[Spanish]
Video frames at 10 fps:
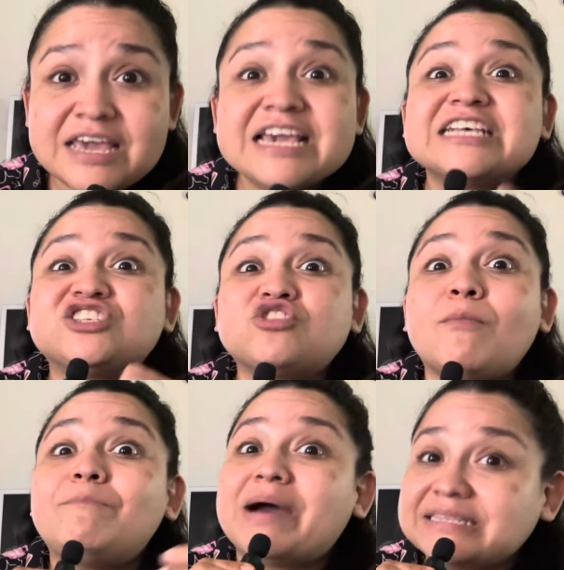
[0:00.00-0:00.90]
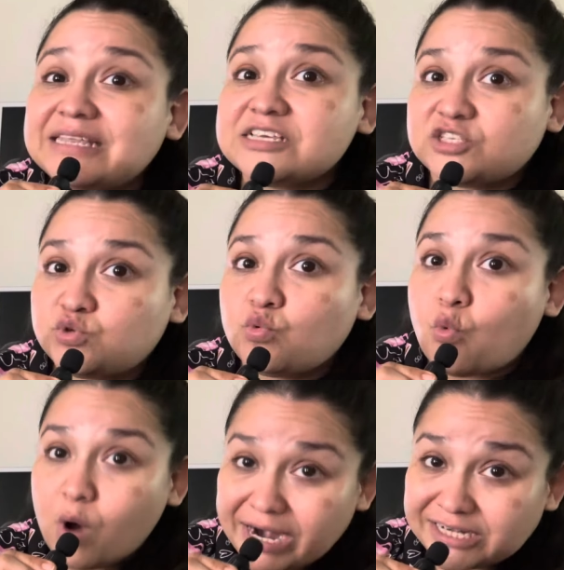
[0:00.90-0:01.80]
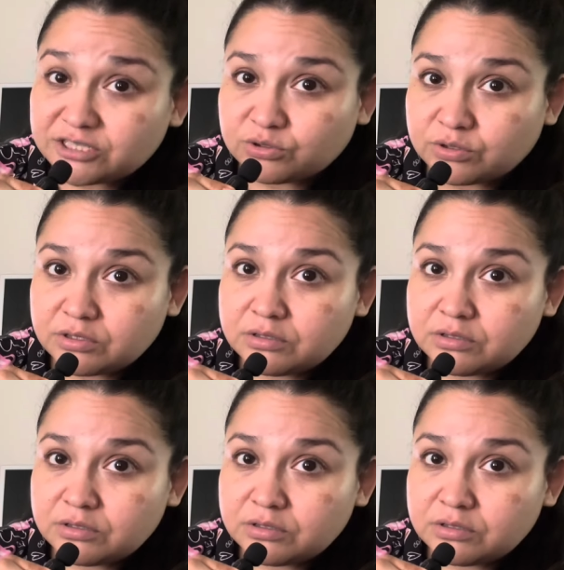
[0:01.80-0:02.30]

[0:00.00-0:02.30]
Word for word: que son parte de su cuarto